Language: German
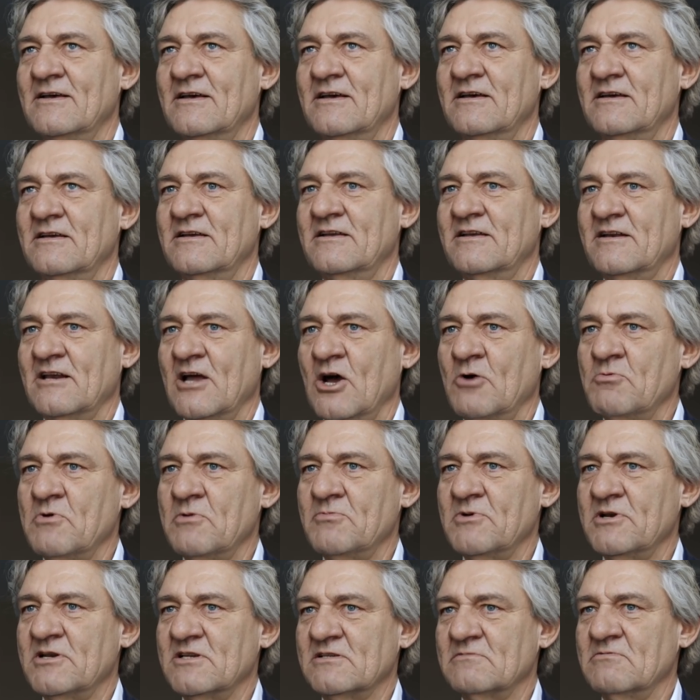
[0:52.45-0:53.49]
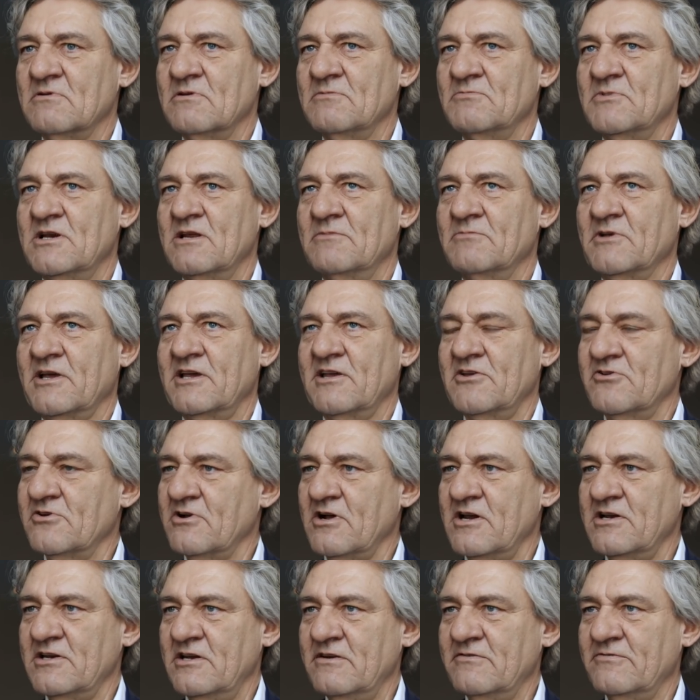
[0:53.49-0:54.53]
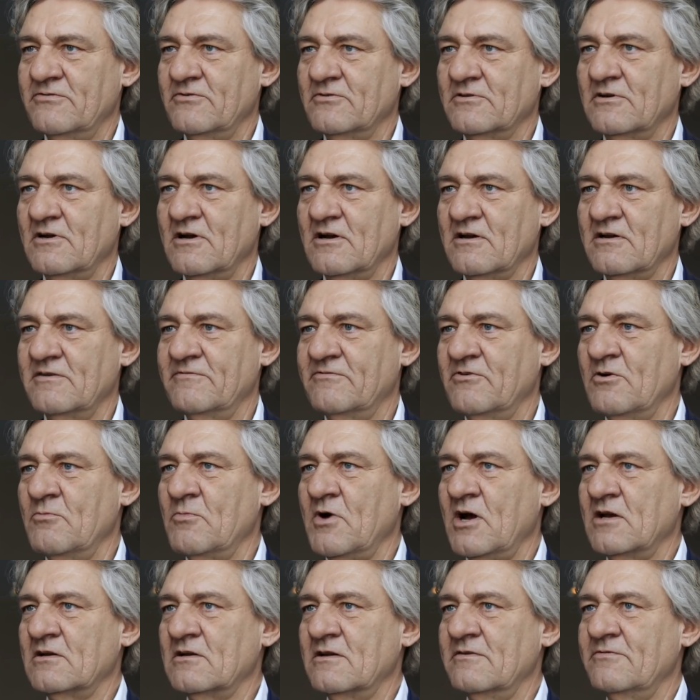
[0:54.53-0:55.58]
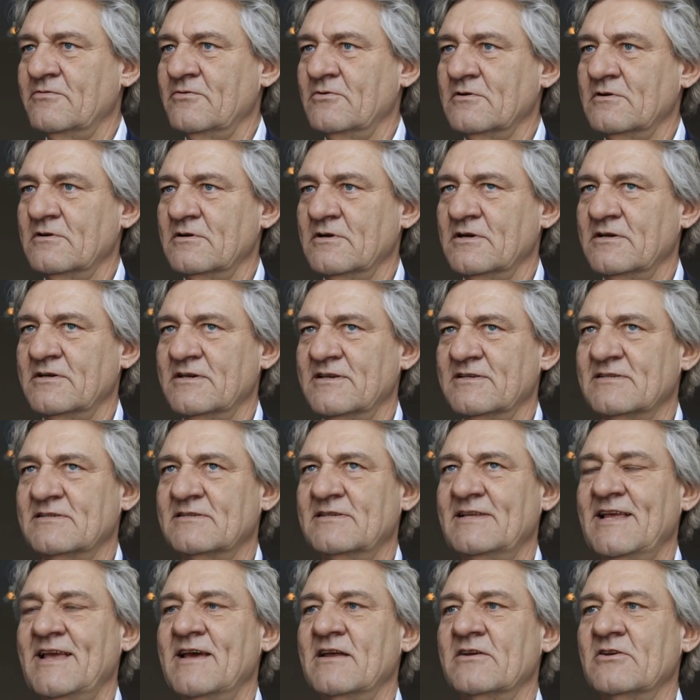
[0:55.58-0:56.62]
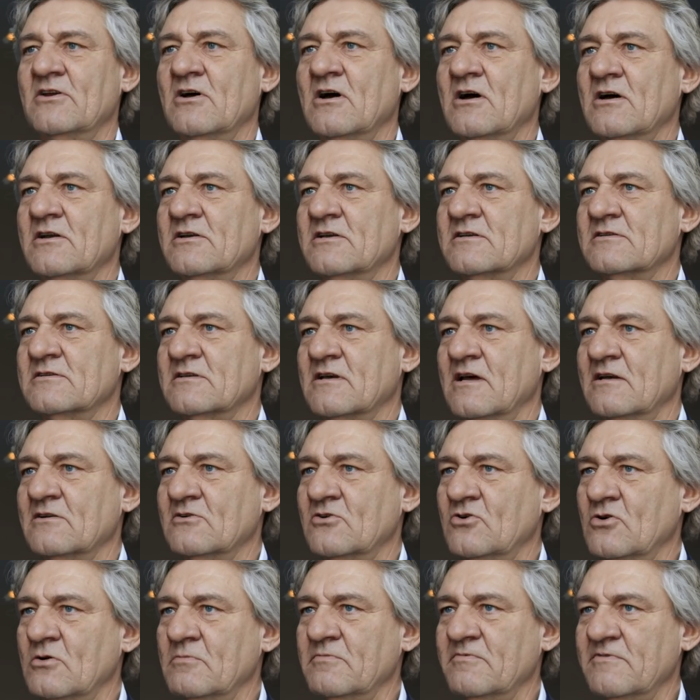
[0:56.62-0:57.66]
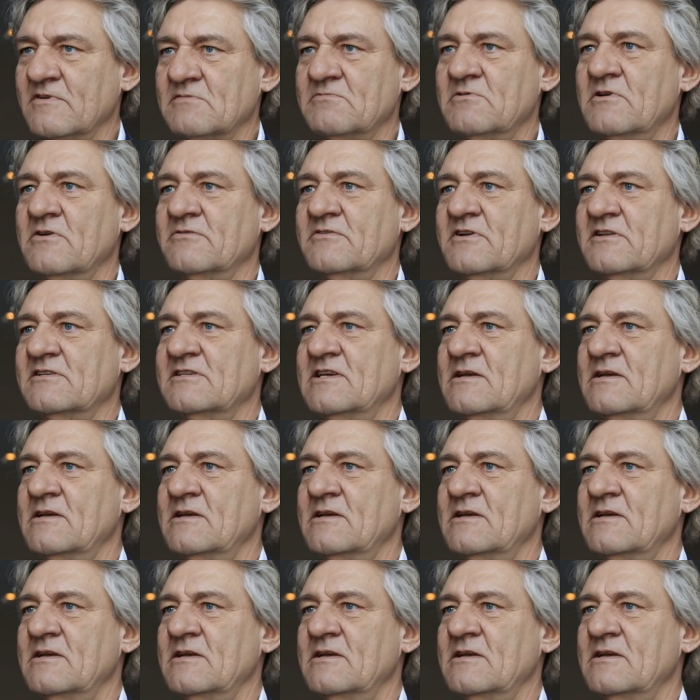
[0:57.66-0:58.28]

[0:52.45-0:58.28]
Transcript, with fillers: Äh, ich glaube aber, dass man mit den regionalen Infotagen ein Format gefunden hat, das sehr nah an das rankommt, was wir auf der